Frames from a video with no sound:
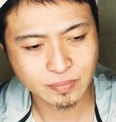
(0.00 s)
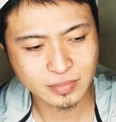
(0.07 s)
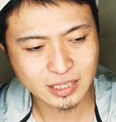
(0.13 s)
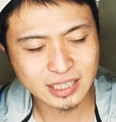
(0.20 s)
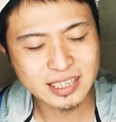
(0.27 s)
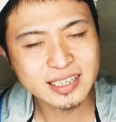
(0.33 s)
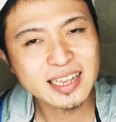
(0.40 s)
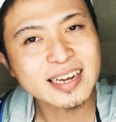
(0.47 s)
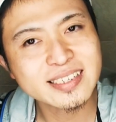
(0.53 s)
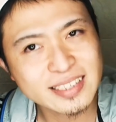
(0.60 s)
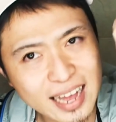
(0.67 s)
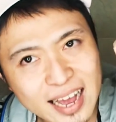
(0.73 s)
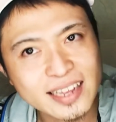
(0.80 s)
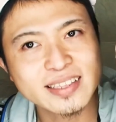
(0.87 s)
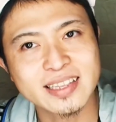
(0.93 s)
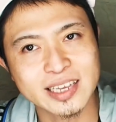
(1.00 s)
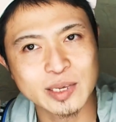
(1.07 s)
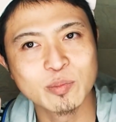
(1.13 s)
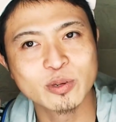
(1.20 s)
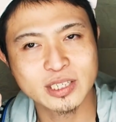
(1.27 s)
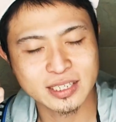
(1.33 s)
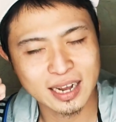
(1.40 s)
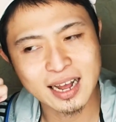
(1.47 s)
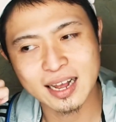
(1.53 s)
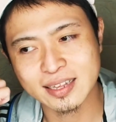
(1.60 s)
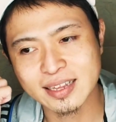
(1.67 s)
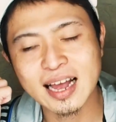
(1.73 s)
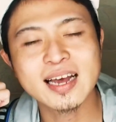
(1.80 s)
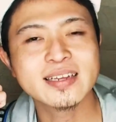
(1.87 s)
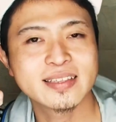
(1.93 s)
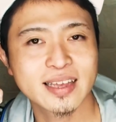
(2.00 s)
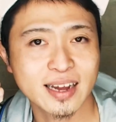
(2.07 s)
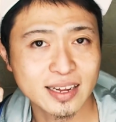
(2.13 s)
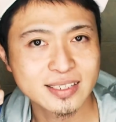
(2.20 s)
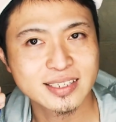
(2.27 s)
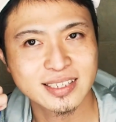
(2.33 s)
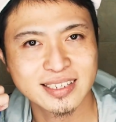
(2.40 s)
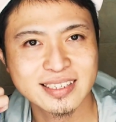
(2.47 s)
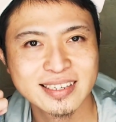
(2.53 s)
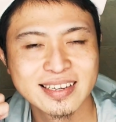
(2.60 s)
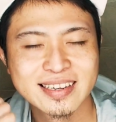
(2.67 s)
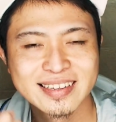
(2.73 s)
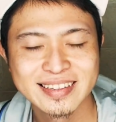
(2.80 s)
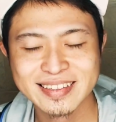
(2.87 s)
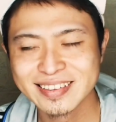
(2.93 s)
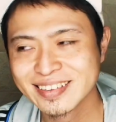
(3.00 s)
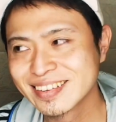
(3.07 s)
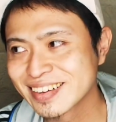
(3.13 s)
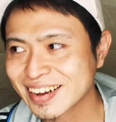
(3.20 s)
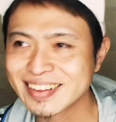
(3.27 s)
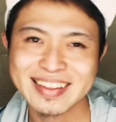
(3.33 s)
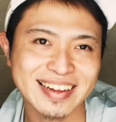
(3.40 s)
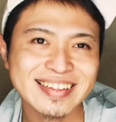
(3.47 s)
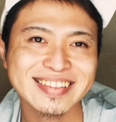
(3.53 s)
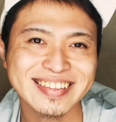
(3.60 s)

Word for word: 死にたくないって気持ちがないって感じかな、